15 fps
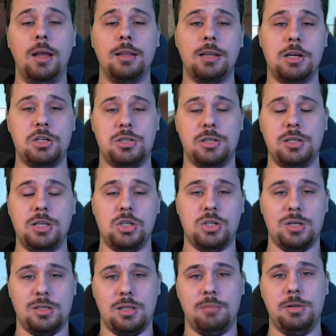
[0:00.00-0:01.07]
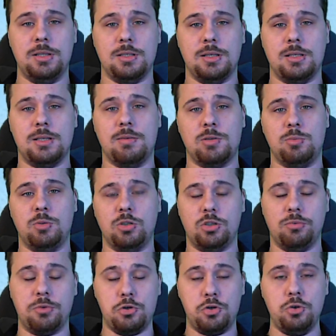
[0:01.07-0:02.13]
трейдишься не через таблицы, а сам смотришь
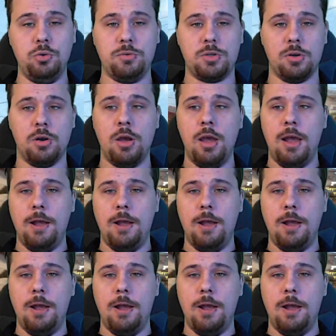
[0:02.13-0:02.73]
вручную все,